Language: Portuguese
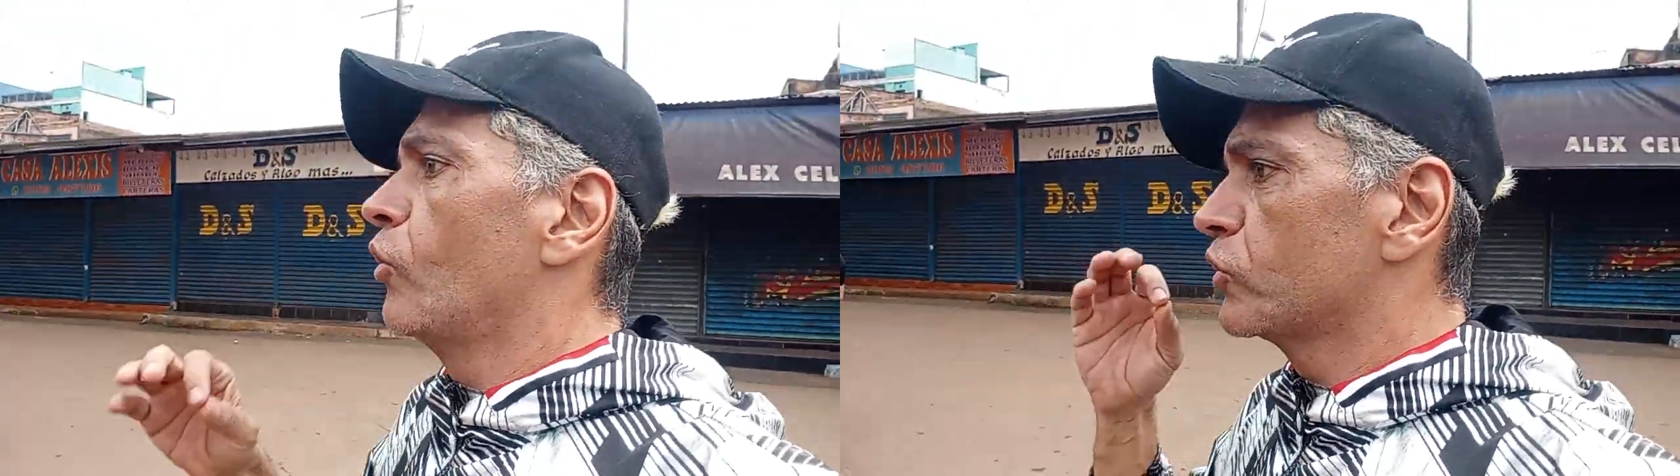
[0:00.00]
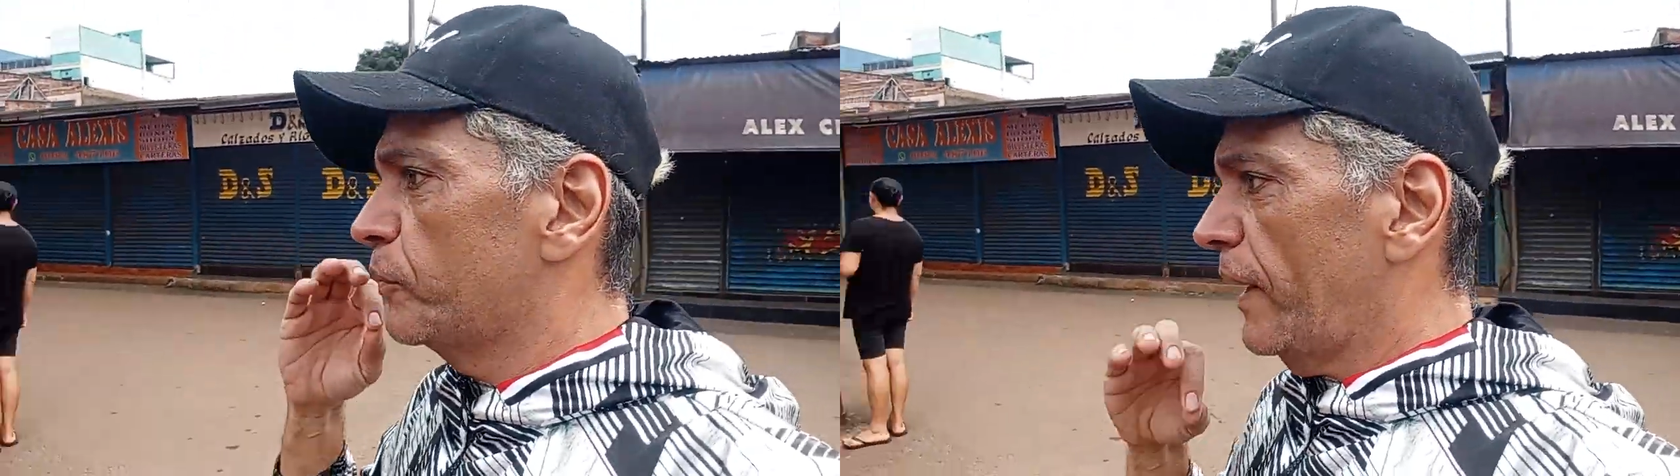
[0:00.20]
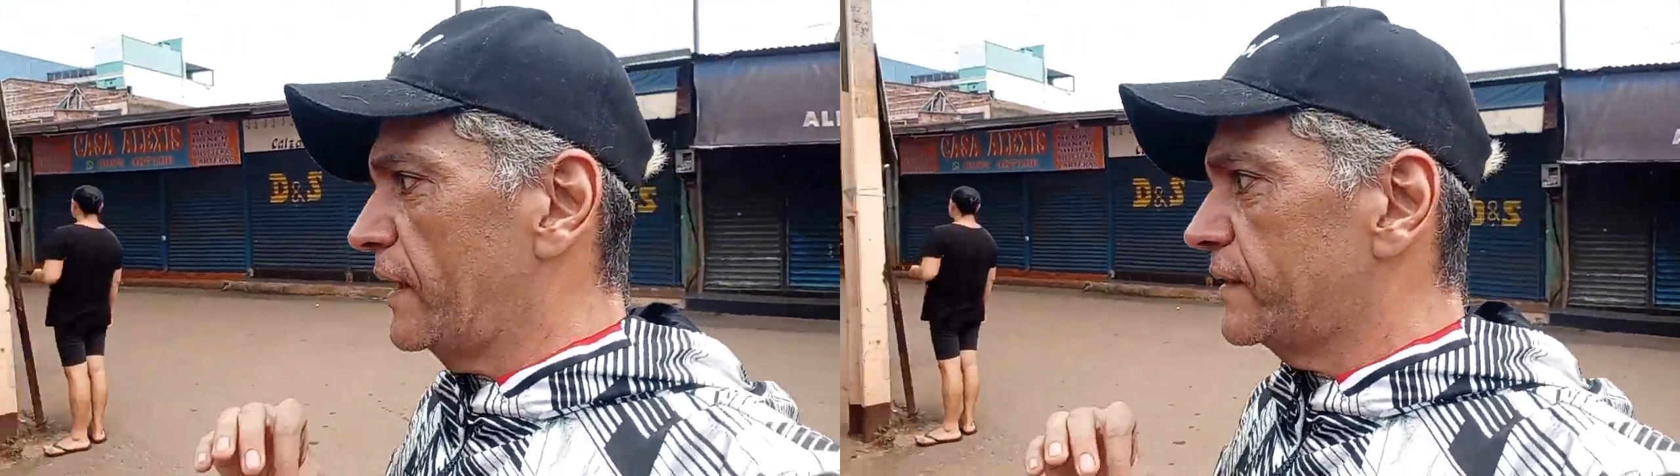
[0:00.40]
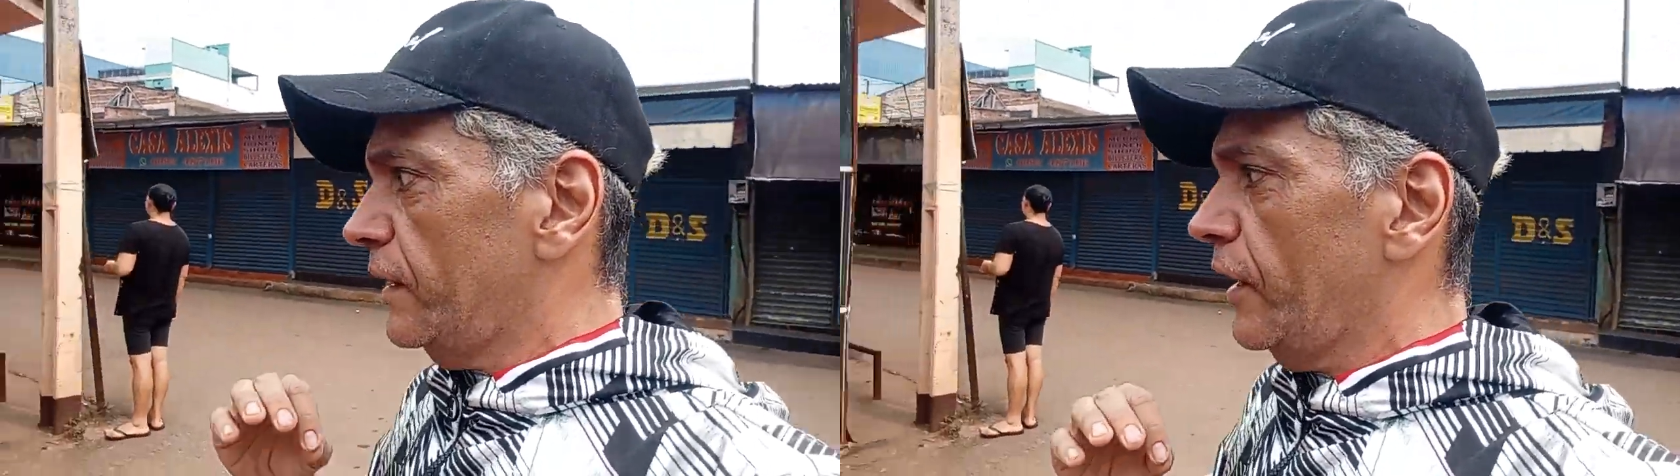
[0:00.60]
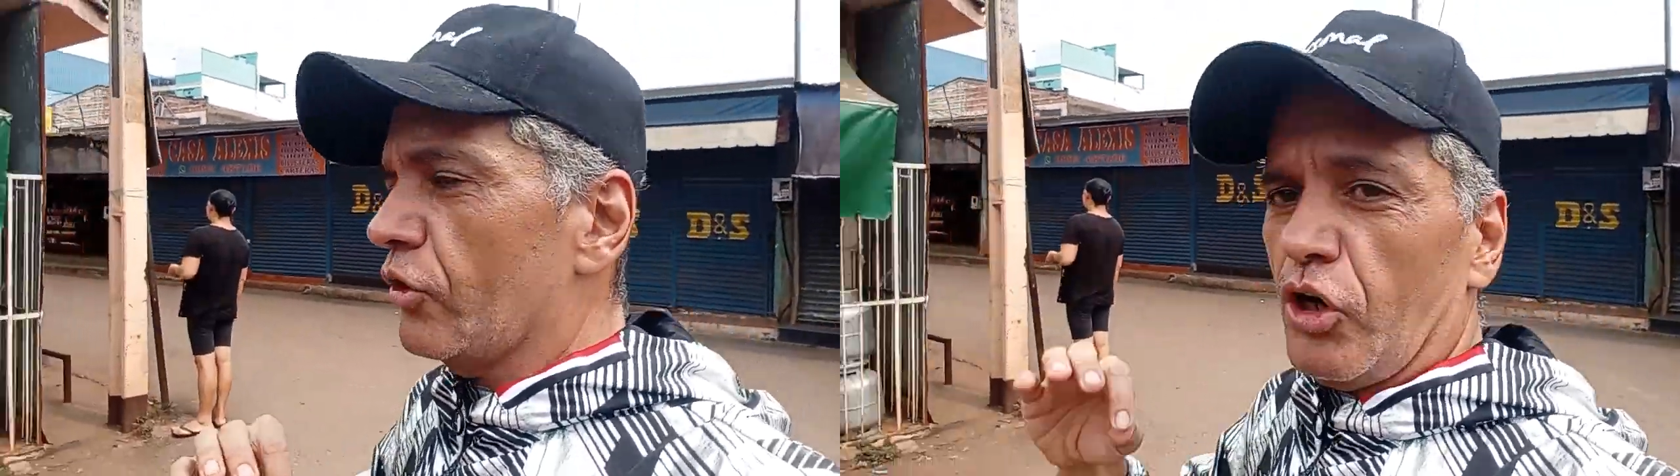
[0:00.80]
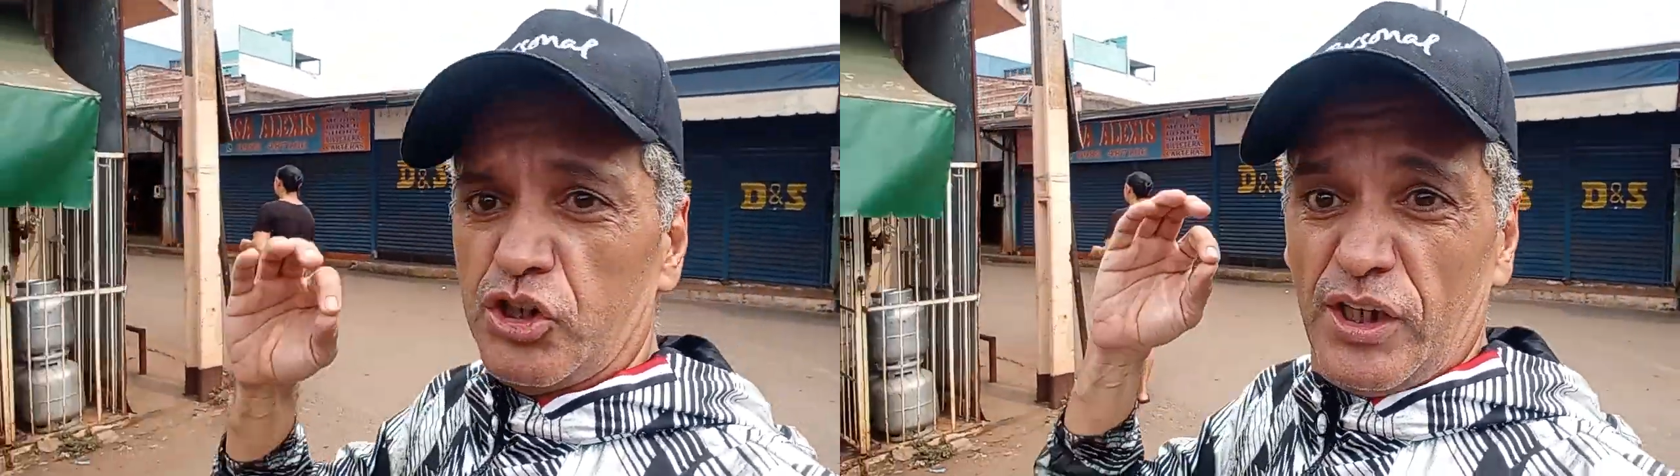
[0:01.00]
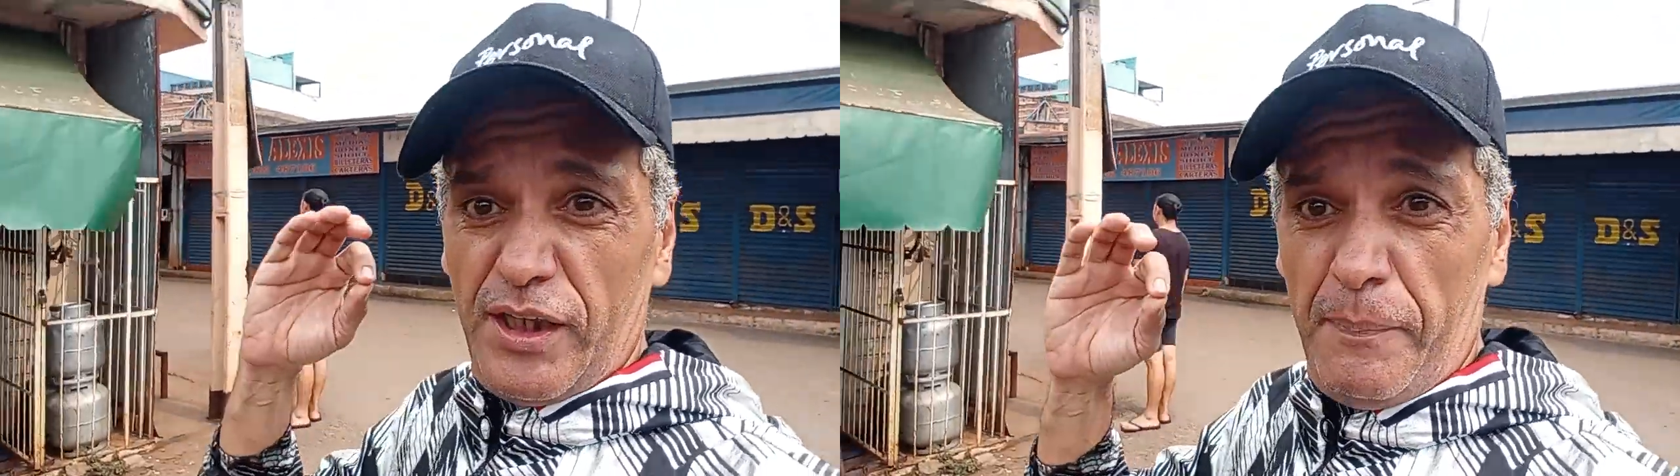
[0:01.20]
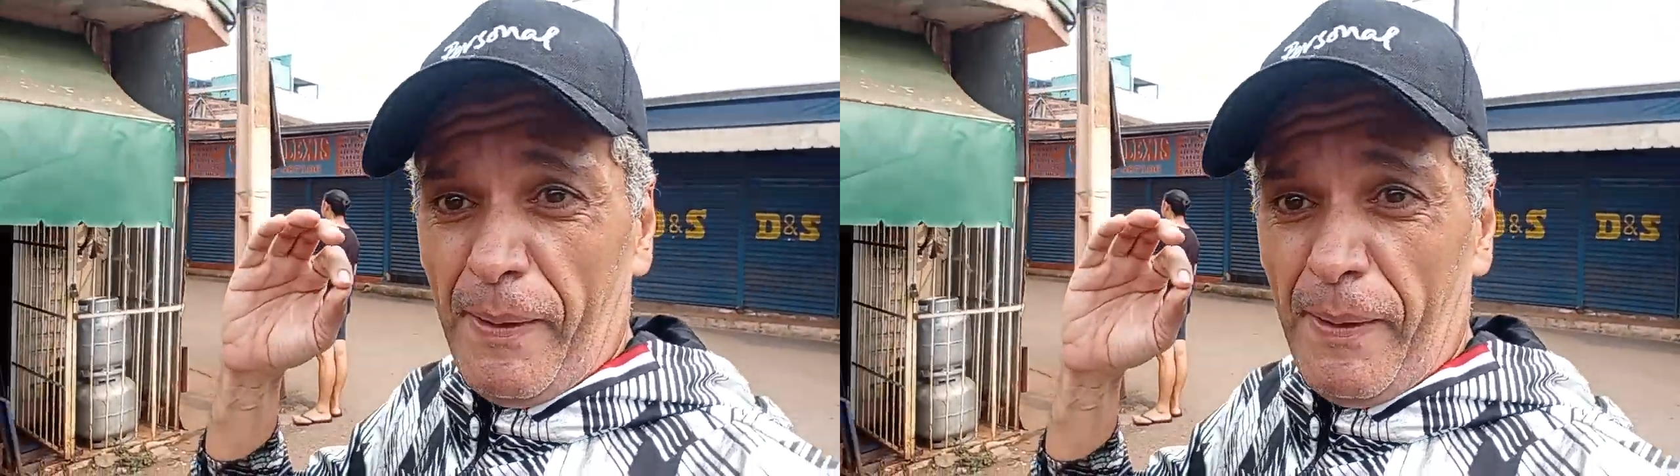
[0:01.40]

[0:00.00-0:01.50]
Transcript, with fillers: os brasileiros gostam de ir